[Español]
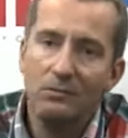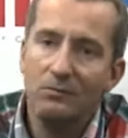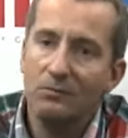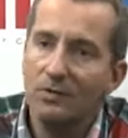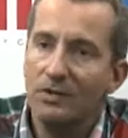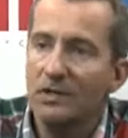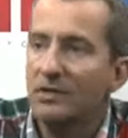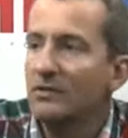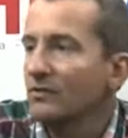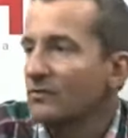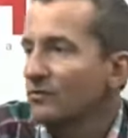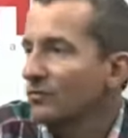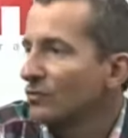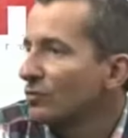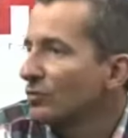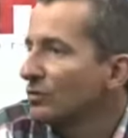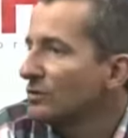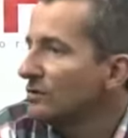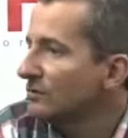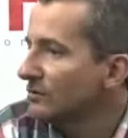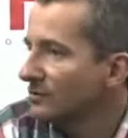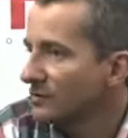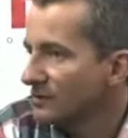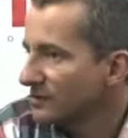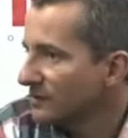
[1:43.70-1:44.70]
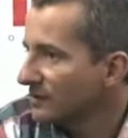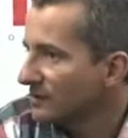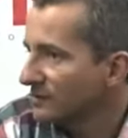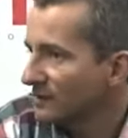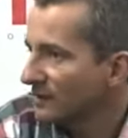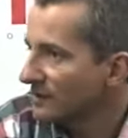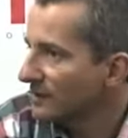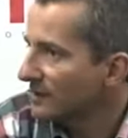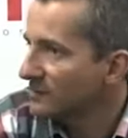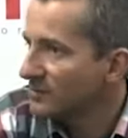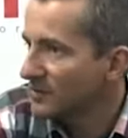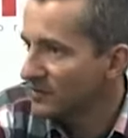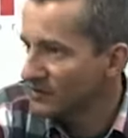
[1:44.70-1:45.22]
insultos están
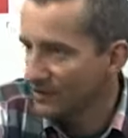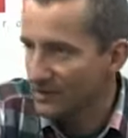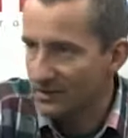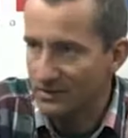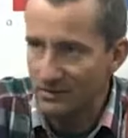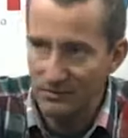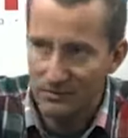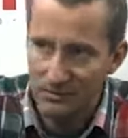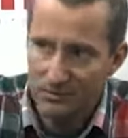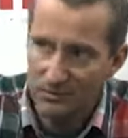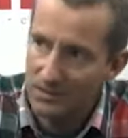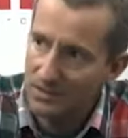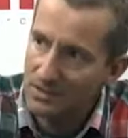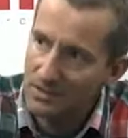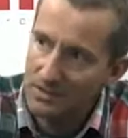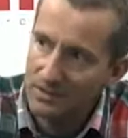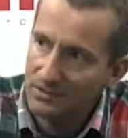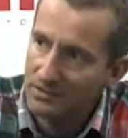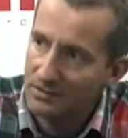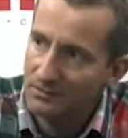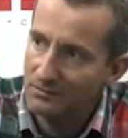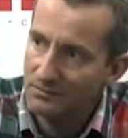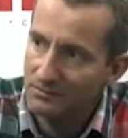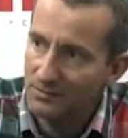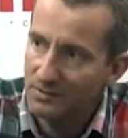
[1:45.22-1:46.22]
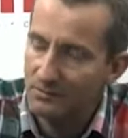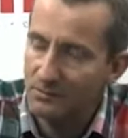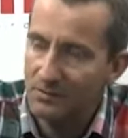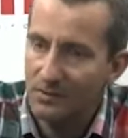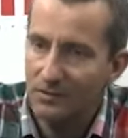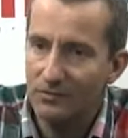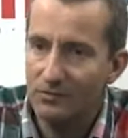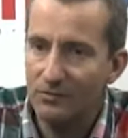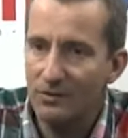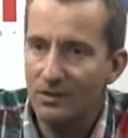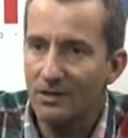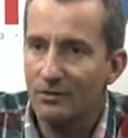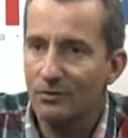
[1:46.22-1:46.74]
empezando.
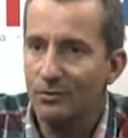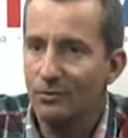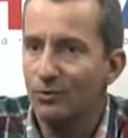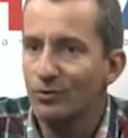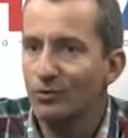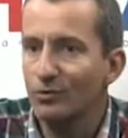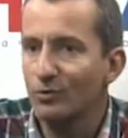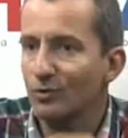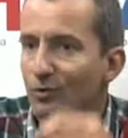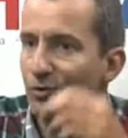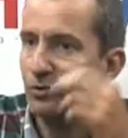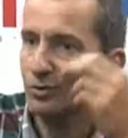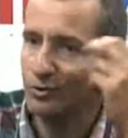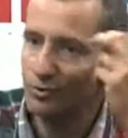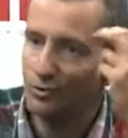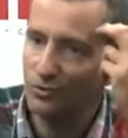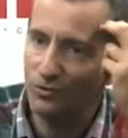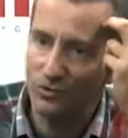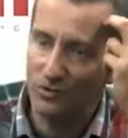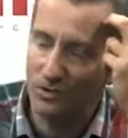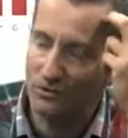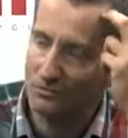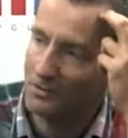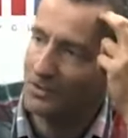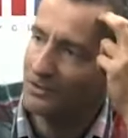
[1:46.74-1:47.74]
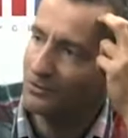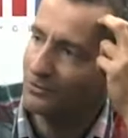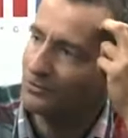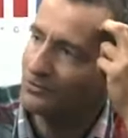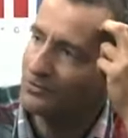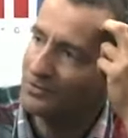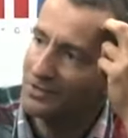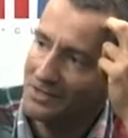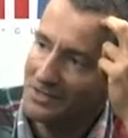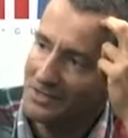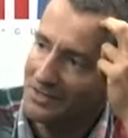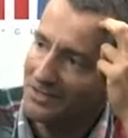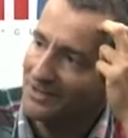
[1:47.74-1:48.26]
eso ya conozco los otros trabajos.
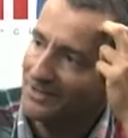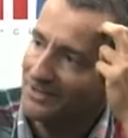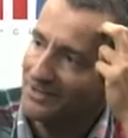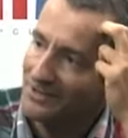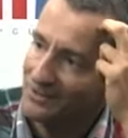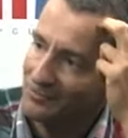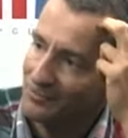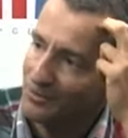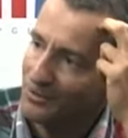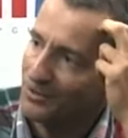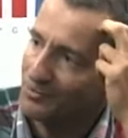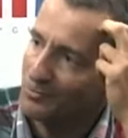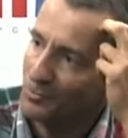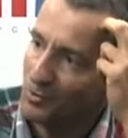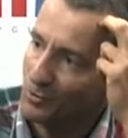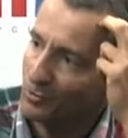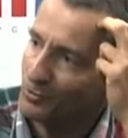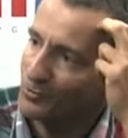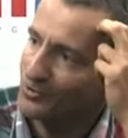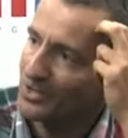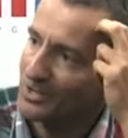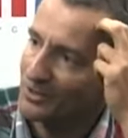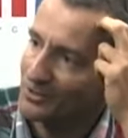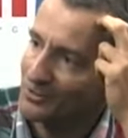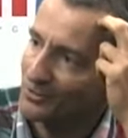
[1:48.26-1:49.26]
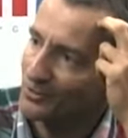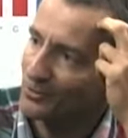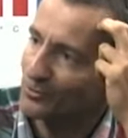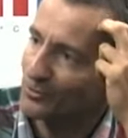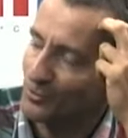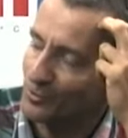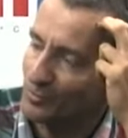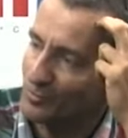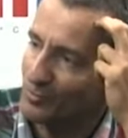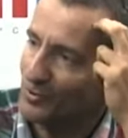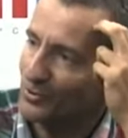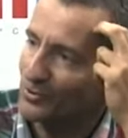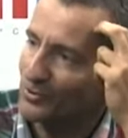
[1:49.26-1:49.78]
Cuando hemos luchado contra el
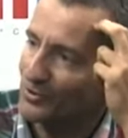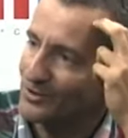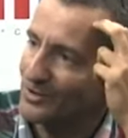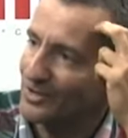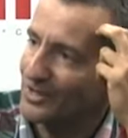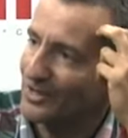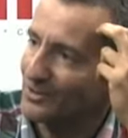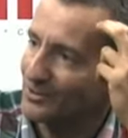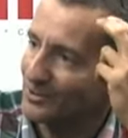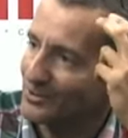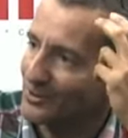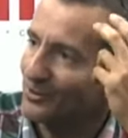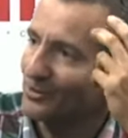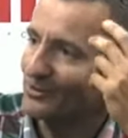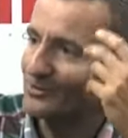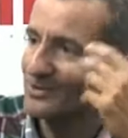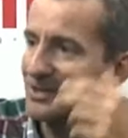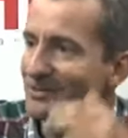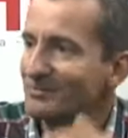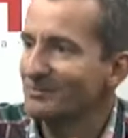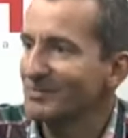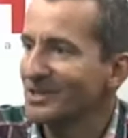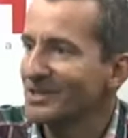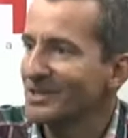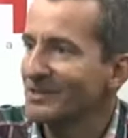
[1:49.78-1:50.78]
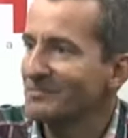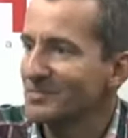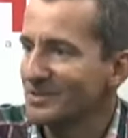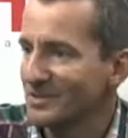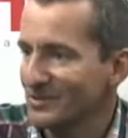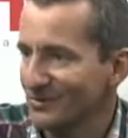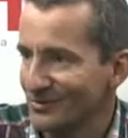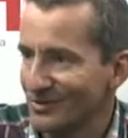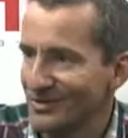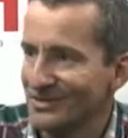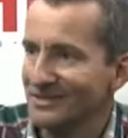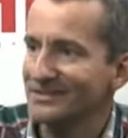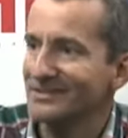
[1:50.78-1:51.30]
puerto de Ancón también
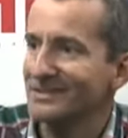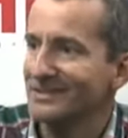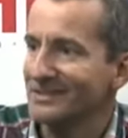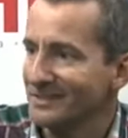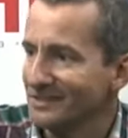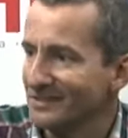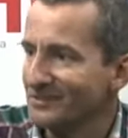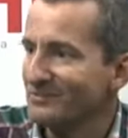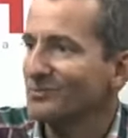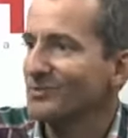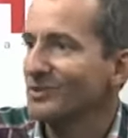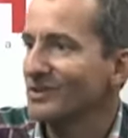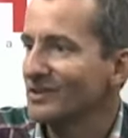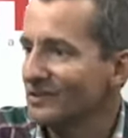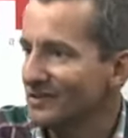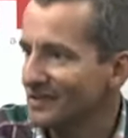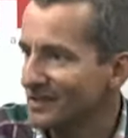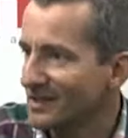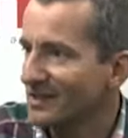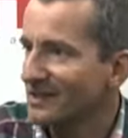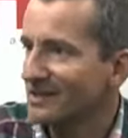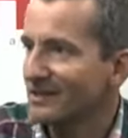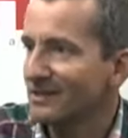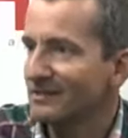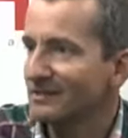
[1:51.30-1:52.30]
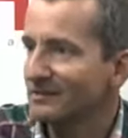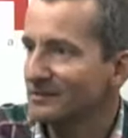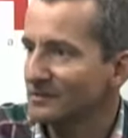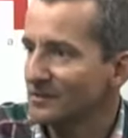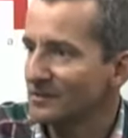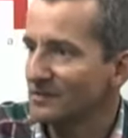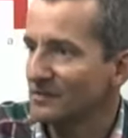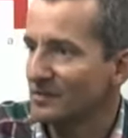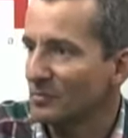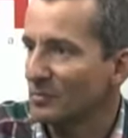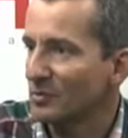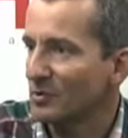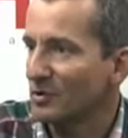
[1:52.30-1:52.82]
empezó así. Después ya
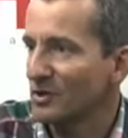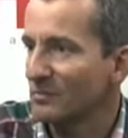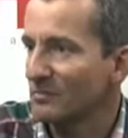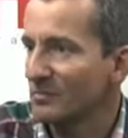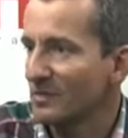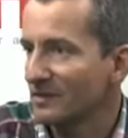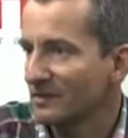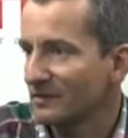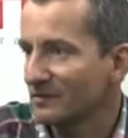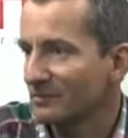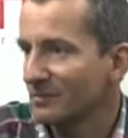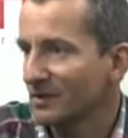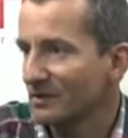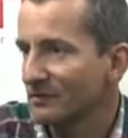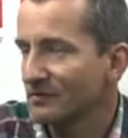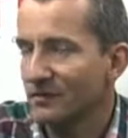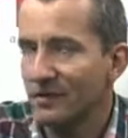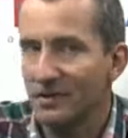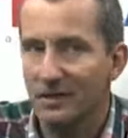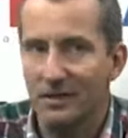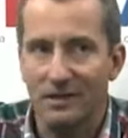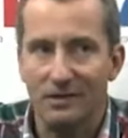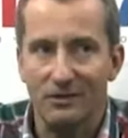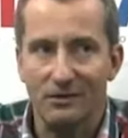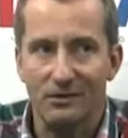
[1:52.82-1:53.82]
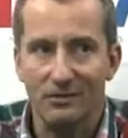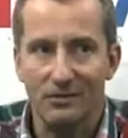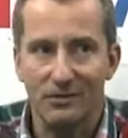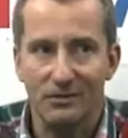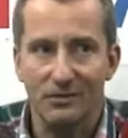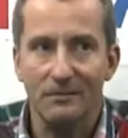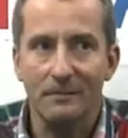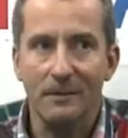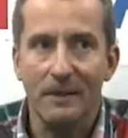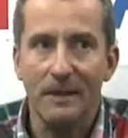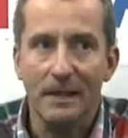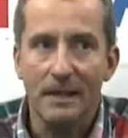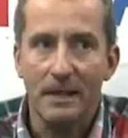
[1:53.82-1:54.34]
se ponen más, más fregados.
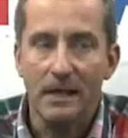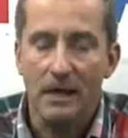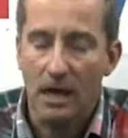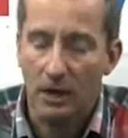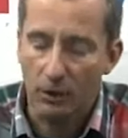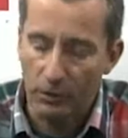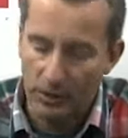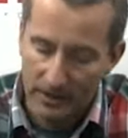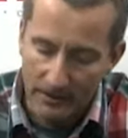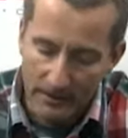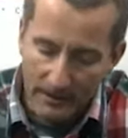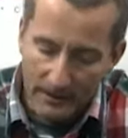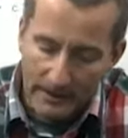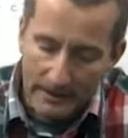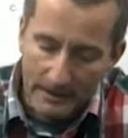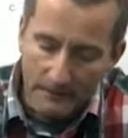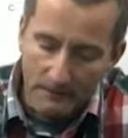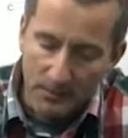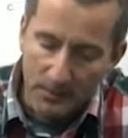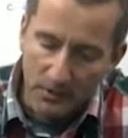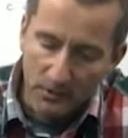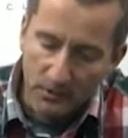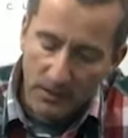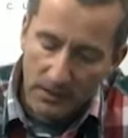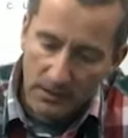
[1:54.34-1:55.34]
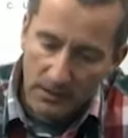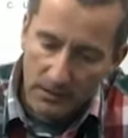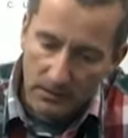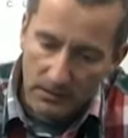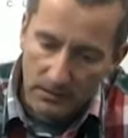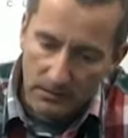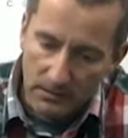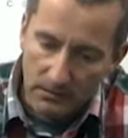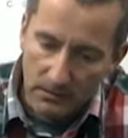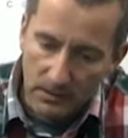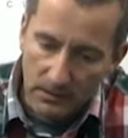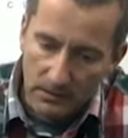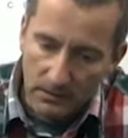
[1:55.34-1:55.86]
Ahora, pero eh,
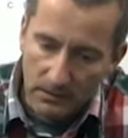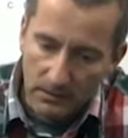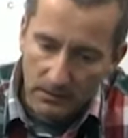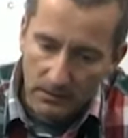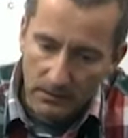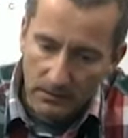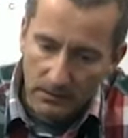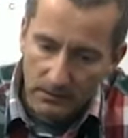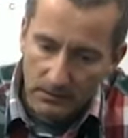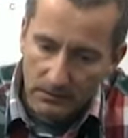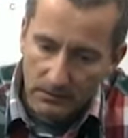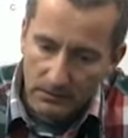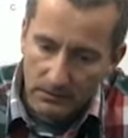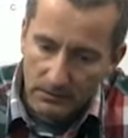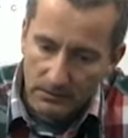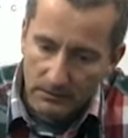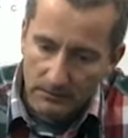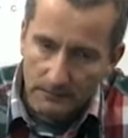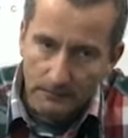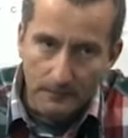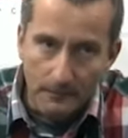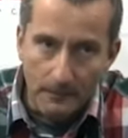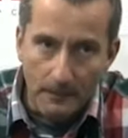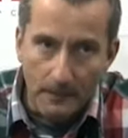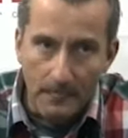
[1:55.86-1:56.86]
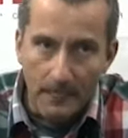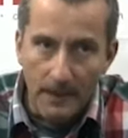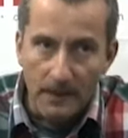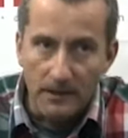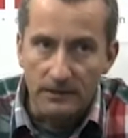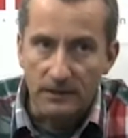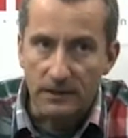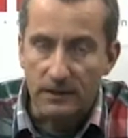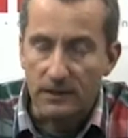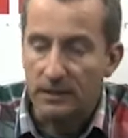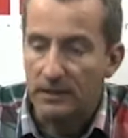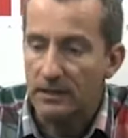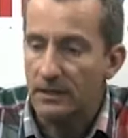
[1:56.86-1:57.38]
eh,
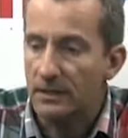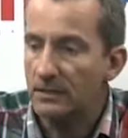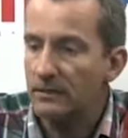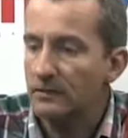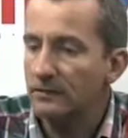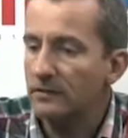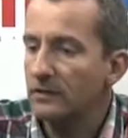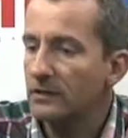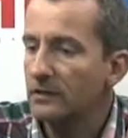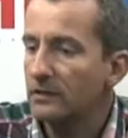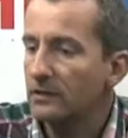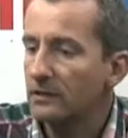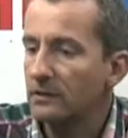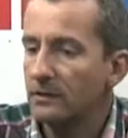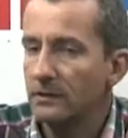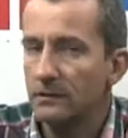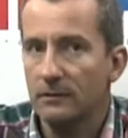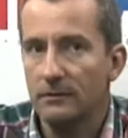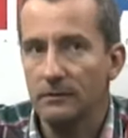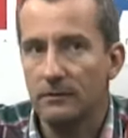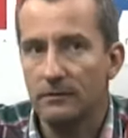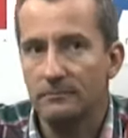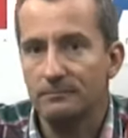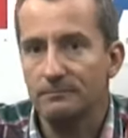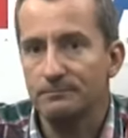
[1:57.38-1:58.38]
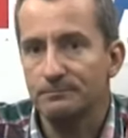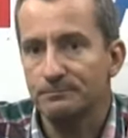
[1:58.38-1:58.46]
te quería decir eh,